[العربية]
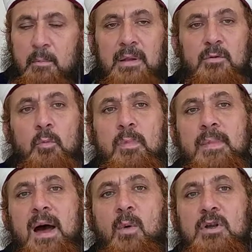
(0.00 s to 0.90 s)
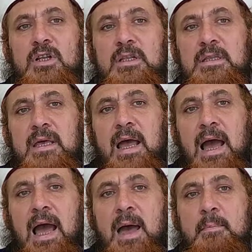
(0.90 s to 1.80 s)
بل ربما وجدت
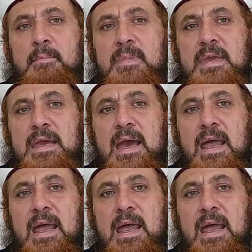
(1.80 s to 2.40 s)
العامي